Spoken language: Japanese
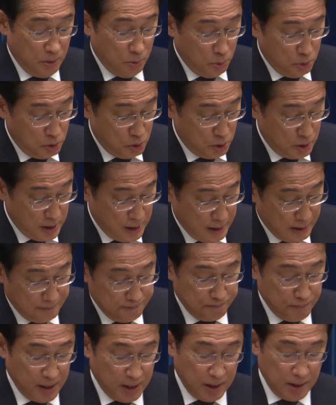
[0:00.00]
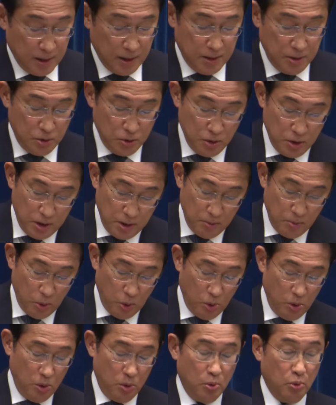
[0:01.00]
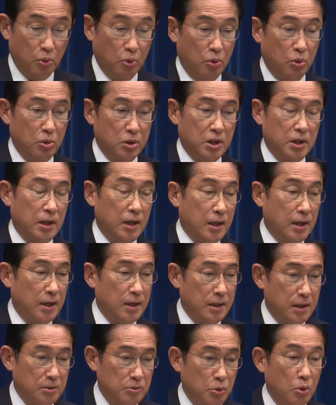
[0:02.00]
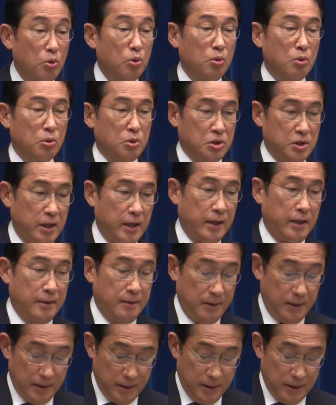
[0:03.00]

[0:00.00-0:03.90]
こうした課題についても、大きな改革の方向性、